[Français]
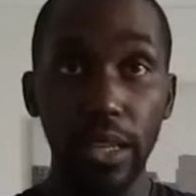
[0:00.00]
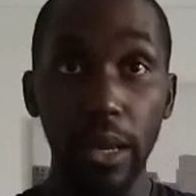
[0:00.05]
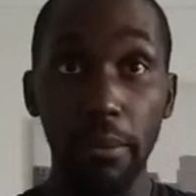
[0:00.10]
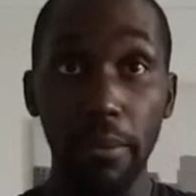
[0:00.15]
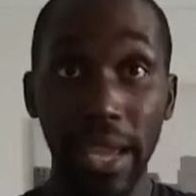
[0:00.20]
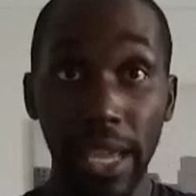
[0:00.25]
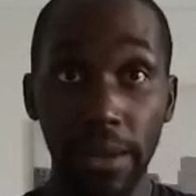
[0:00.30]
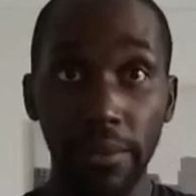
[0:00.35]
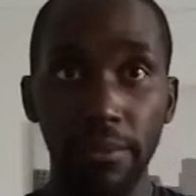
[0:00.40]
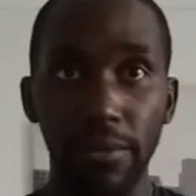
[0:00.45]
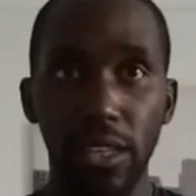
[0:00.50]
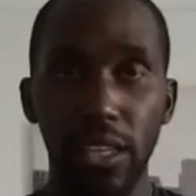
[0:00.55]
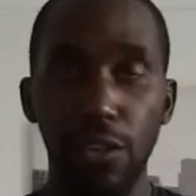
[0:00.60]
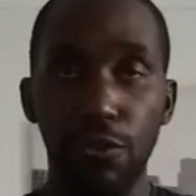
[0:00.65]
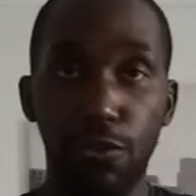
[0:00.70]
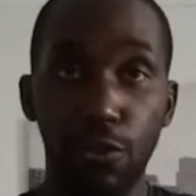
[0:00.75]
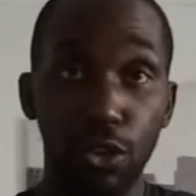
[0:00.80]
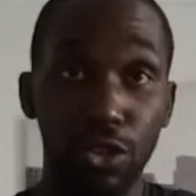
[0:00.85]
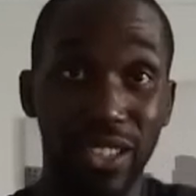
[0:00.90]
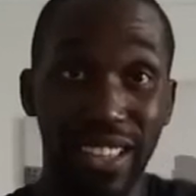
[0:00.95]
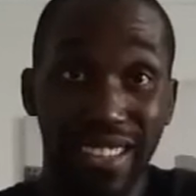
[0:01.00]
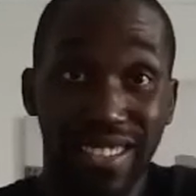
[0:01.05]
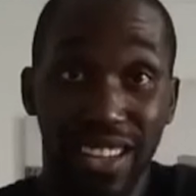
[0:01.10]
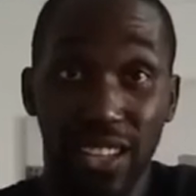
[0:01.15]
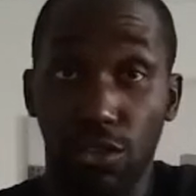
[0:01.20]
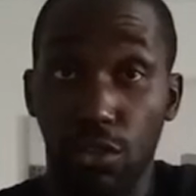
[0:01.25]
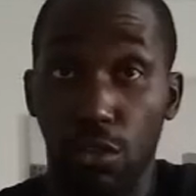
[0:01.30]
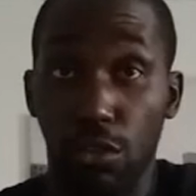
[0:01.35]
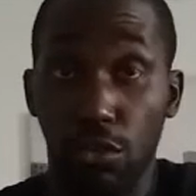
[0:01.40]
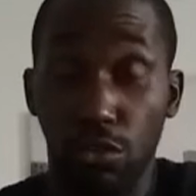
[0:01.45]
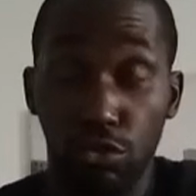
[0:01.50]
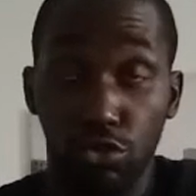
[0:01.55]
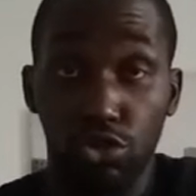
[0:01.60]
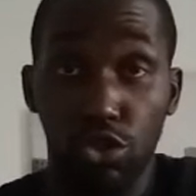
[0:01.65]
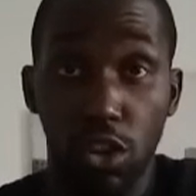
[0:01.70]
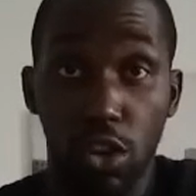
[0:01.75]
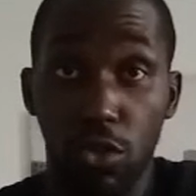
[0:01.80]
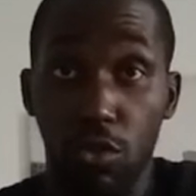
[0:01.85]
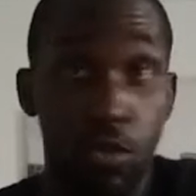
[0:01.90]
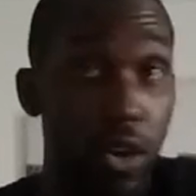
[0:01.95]
Mais il faut que tes intentions de
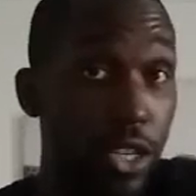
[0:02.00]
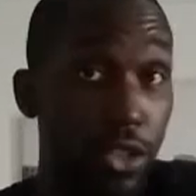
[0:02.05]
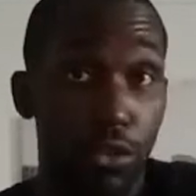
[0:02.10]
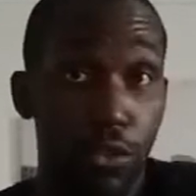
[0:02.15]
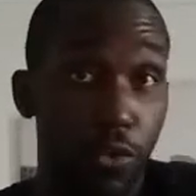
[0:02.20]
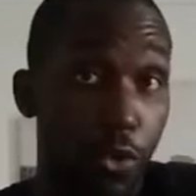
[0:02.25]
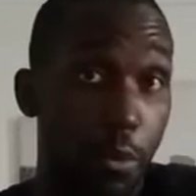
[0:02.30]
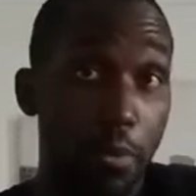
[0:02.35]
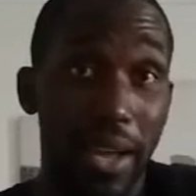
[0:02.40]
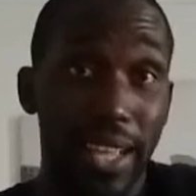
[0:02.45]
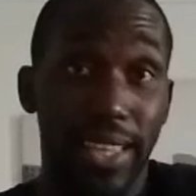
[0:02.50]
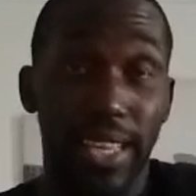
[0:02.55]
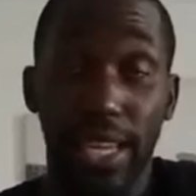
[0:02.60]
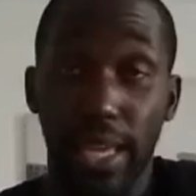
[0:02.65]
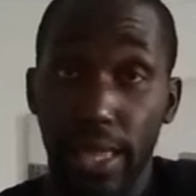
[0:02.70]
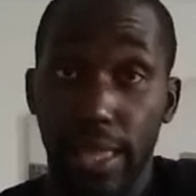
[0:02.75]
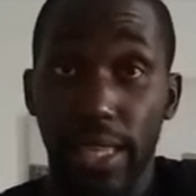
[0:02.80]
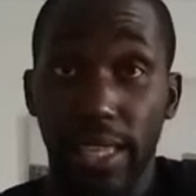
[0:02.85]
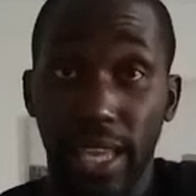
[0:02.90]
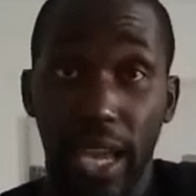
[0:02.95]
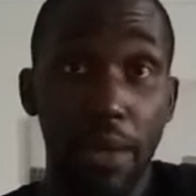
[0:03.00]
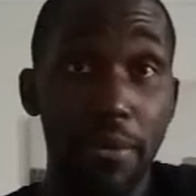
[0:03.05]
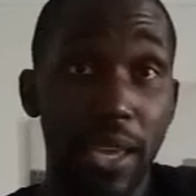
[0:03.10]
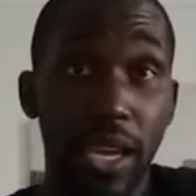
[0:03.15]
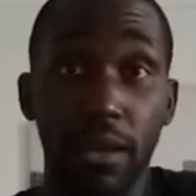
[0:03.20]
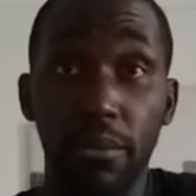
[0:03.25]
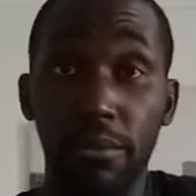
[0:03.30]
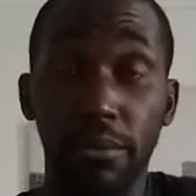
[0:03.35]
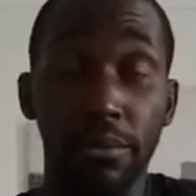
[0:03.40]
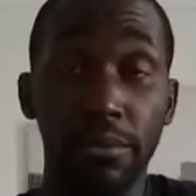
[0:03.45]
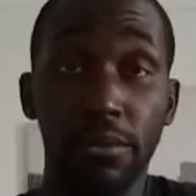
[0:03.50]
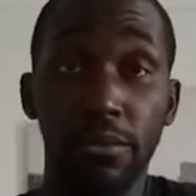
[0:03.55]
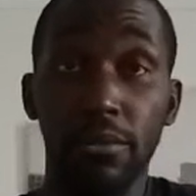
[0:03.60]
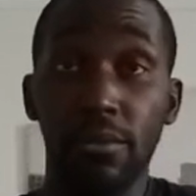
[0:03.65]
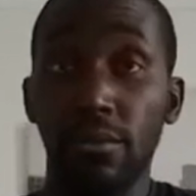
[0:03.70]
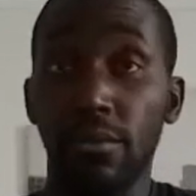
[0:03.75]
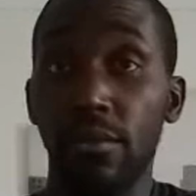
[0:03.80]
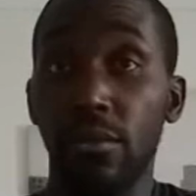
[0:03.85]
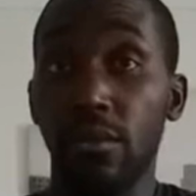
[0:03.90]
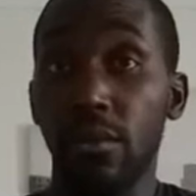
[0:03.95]
jeu, ouais, je ne veux pas attaquer, c'est très bien
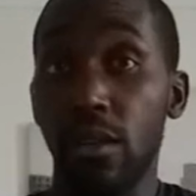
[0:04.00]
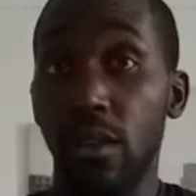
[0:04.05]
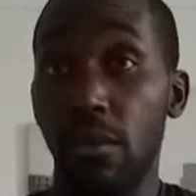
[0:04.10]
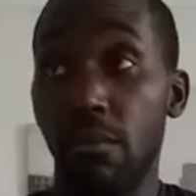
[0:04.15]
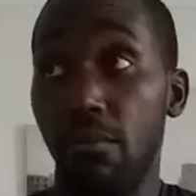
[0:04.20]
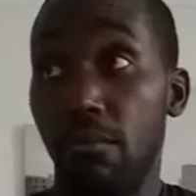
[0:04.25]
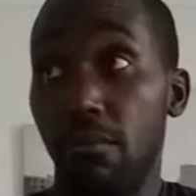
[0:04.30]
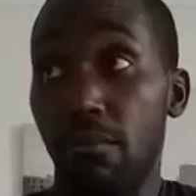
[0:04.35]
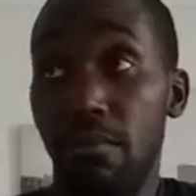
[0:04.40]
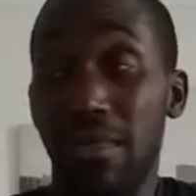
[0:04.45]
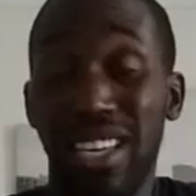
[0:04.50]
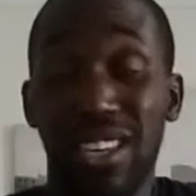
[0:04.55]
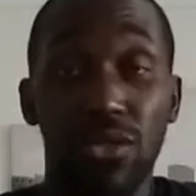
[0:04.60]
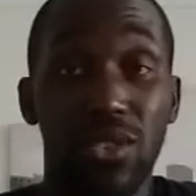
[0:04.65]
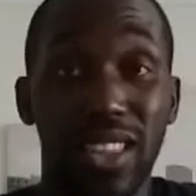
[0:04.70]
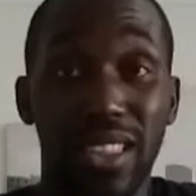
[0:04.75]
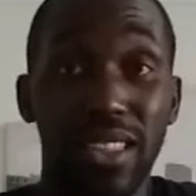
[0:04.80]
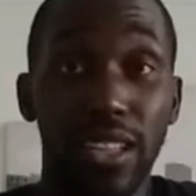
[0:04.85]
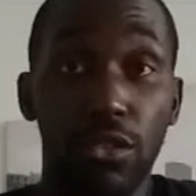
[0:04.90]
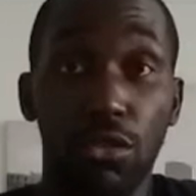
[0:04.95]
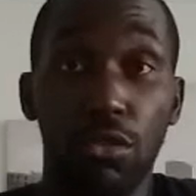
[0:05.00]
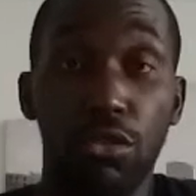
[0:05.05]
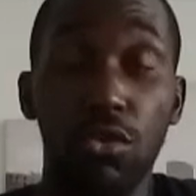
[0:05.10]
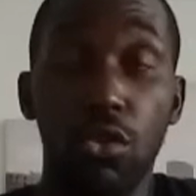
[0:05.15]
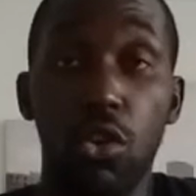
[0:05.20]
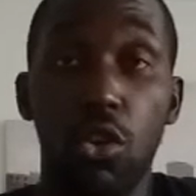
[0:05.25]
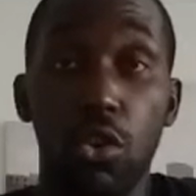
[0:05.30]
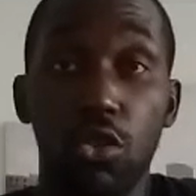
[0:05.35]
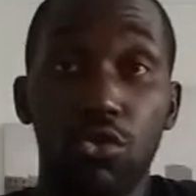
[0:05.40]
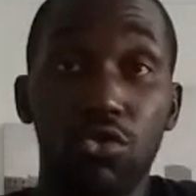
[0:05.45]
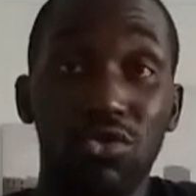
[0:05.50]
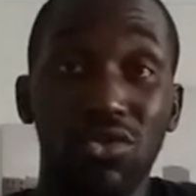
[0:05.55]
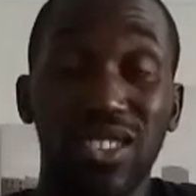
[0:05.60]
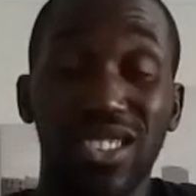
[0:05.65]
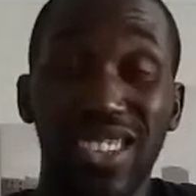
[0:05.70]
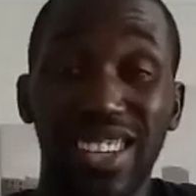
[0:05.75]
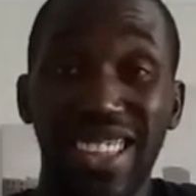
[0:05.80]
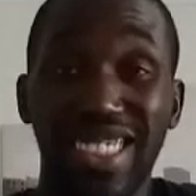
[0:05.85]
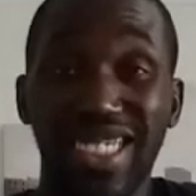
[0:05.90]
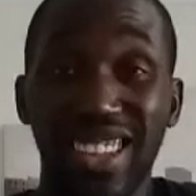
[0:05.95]
mais que tes intentions
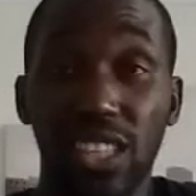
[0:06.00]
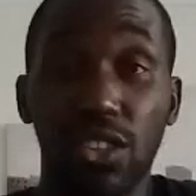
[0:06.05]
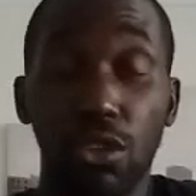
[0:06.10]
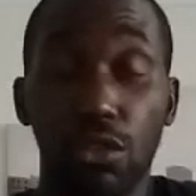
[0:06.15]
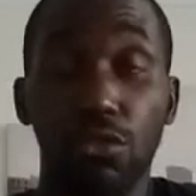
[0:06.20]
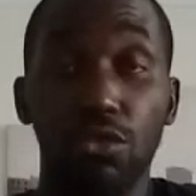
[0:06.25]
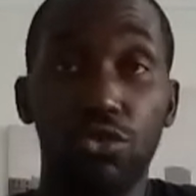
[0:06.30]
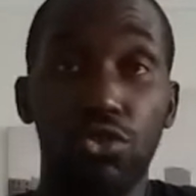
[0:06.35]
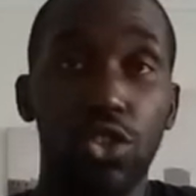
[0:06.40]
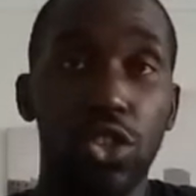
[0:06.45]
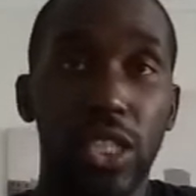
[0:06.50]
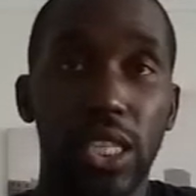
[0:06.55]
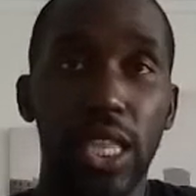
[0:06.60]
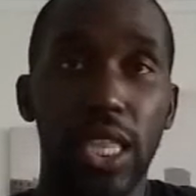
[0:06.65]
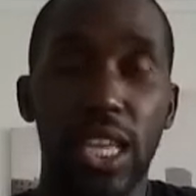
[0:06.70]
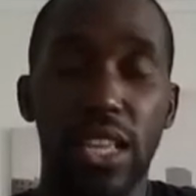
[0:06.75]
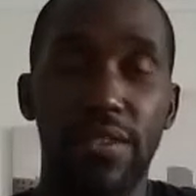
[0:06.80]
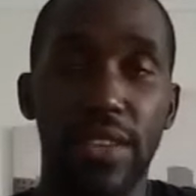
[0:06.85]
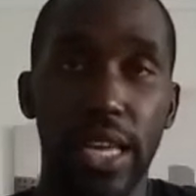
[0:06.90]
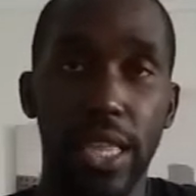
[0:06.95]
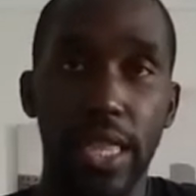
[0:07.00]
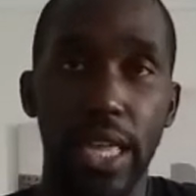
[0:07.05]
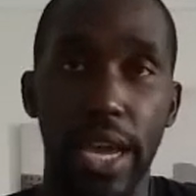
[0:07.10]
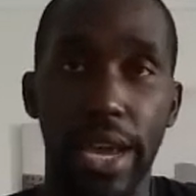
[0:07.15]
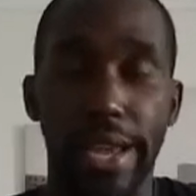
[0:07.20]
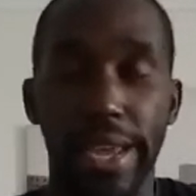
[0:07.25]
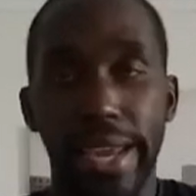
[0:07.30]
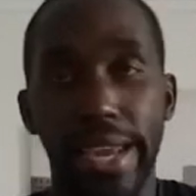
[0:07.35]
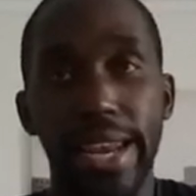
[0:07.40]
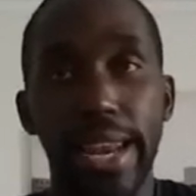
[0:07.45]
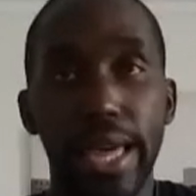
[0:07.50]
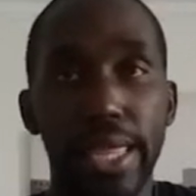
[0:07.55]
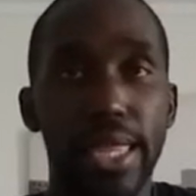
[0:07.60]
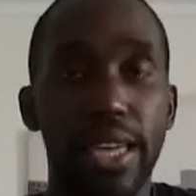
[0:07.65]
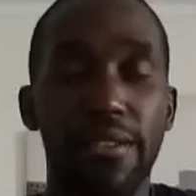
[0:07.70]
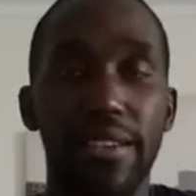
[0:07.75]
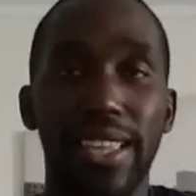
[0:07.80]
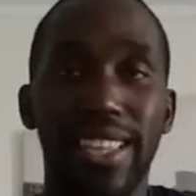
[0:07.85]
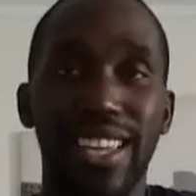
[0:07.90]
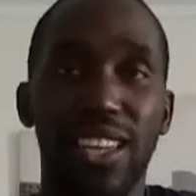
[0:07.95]
rencontrent les intentions de jeu de tes adversaires. Et là,
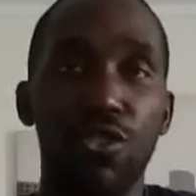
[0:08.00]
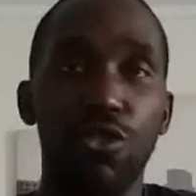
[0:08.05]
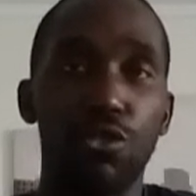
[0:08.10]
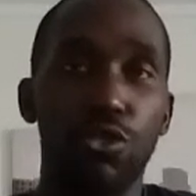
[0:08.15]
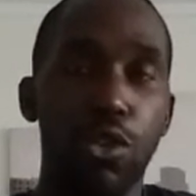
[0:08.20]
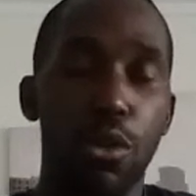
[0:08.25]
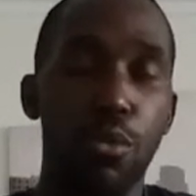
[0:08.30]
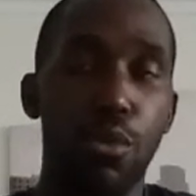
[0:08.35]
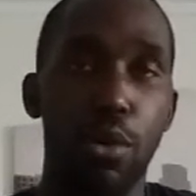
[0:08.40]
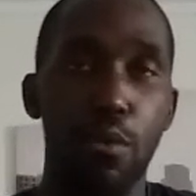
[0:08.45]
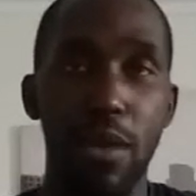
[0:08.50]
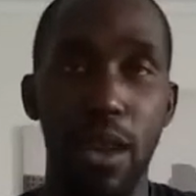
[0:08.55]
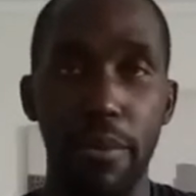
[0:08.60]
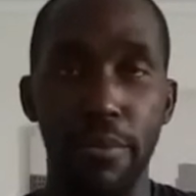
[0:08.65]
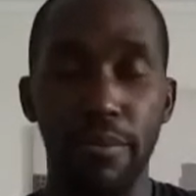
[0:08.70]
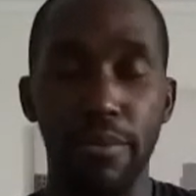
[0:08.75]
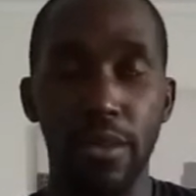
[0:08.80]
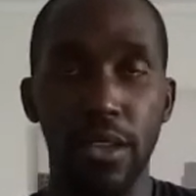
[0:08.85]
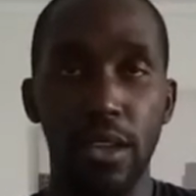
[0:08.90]
ça va être un autre problème.